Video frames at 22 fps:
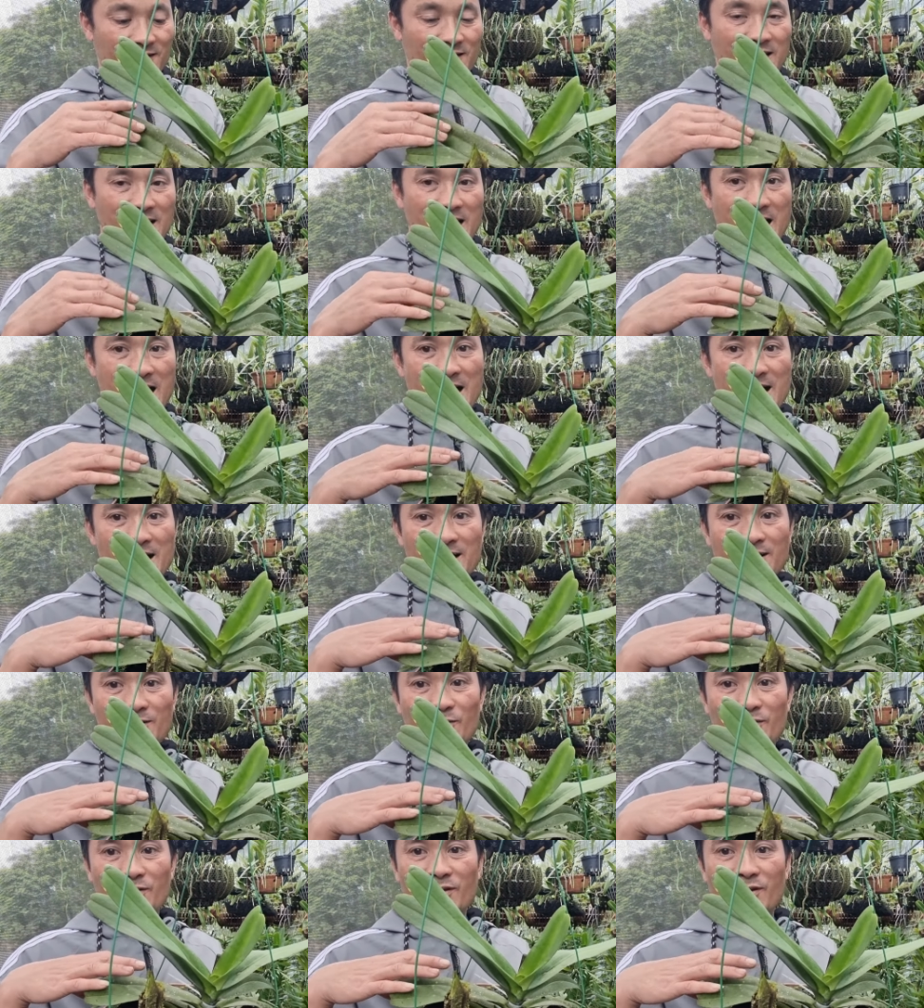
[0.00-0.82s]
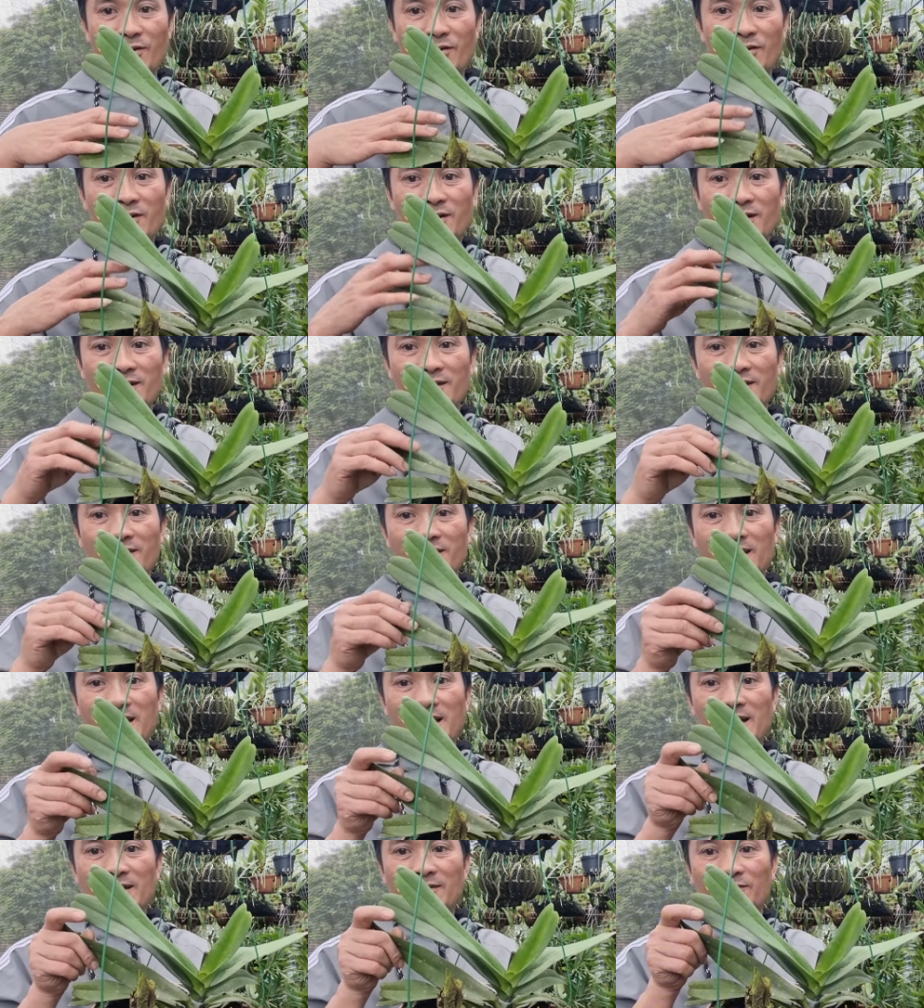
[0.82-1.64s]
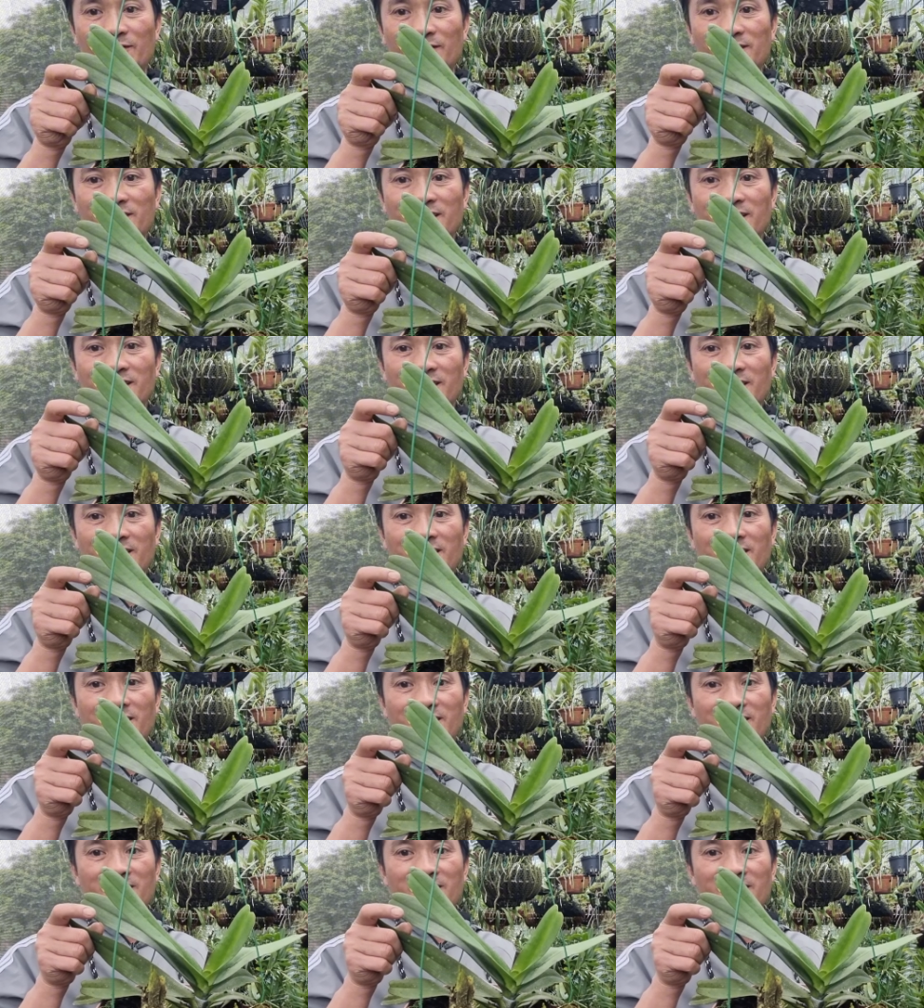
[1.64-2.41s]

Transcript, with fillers: Lá của nó Lá của rừng này